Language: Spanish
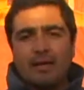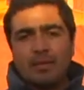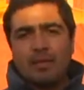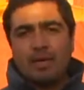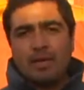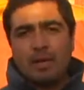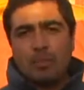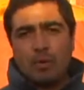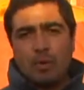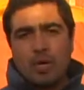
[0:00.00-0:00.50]

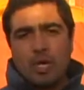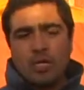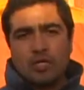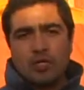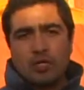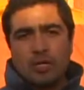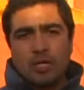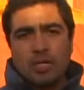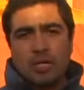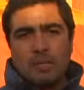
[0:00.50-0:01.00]
desde la
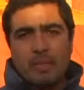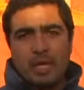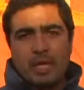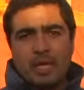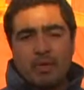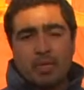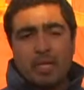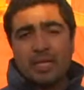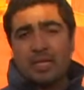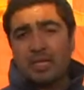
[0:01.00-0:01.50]
población
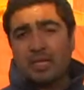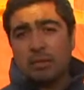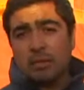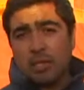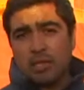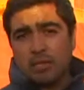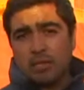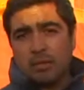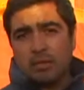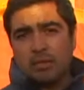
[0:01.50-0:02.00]
limarí, con esta
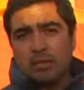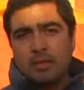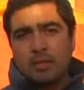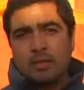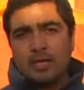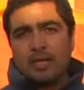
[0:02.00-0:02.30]
situación